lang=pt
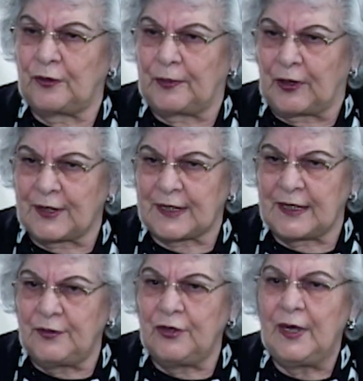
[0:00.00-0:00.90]
do
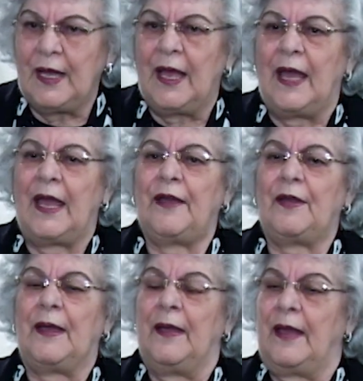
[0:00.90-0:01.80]
próximo,
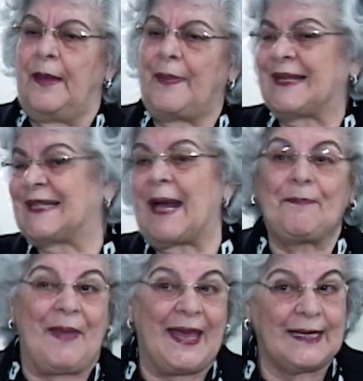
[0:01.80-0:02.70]
é, é passar a
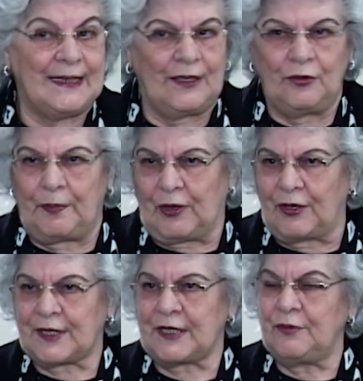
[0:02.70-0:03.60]
perna no
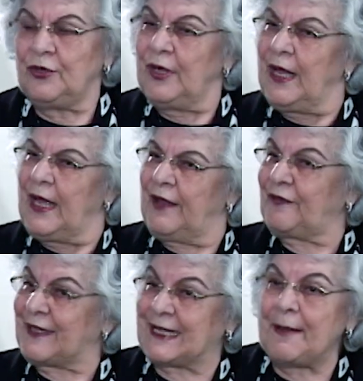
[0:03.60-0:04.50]
próximo, é
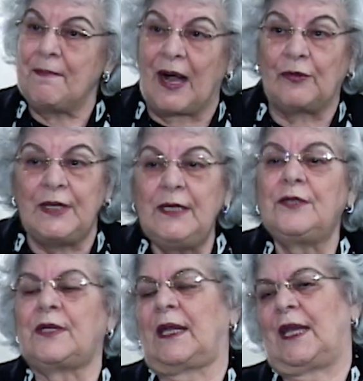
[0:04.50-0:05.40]
fazer mal.
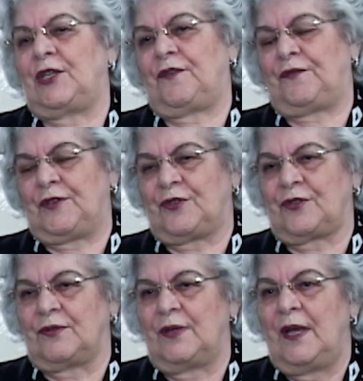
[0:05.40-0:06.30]
Isto é que é
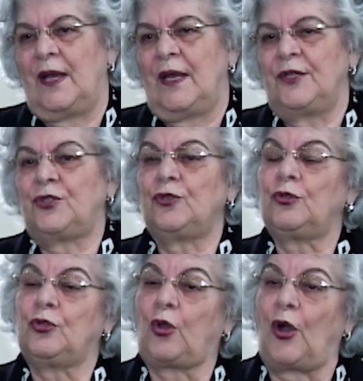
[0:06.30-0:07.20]
difícil. Isso
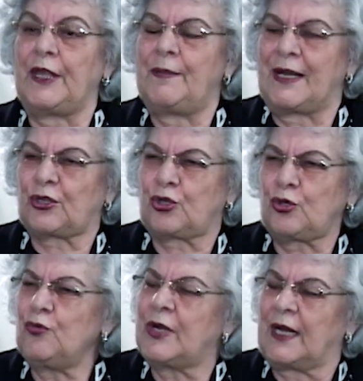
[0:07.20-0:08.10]
dói,
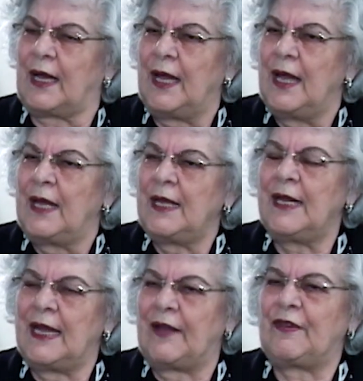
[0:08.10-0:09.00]
machuca
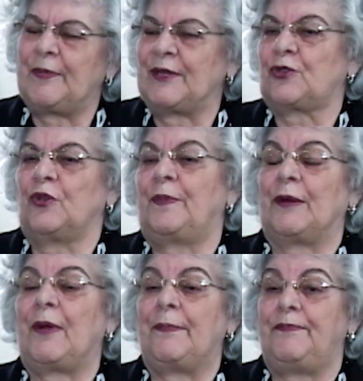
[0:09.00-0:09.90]
e leva a pessoa
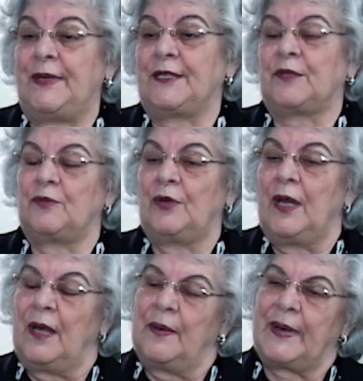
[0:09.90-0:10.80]
para o abismo,
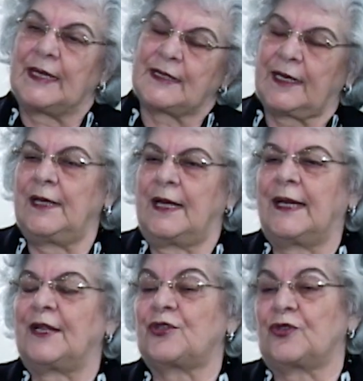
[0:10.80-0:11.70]
para as
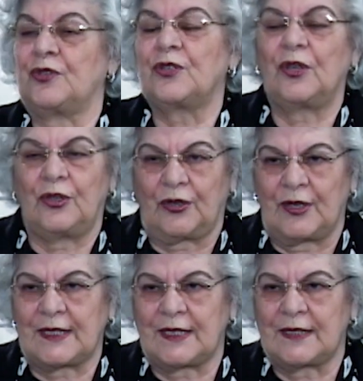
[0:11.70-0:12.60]
reencarnações
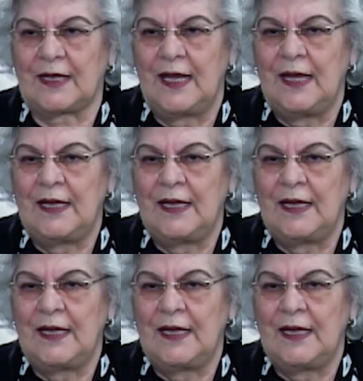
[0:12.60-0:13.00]
dolorosas.